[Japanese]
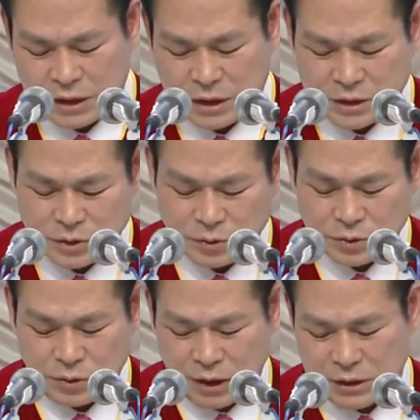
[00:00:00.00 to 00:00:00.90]
死に
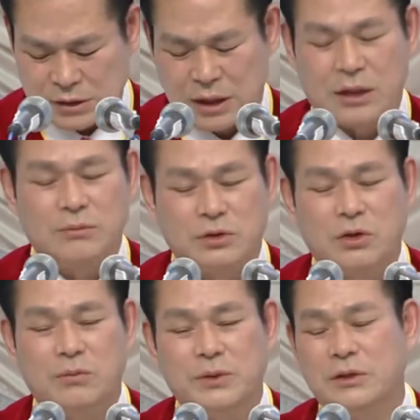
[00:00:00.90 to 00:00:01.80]
まで従う人
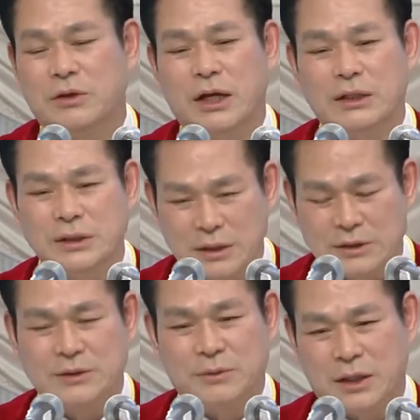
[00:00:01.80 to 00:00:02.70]
に変えられまし
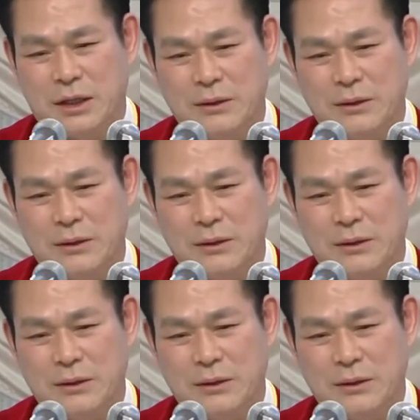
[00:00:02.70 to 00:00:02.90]
た。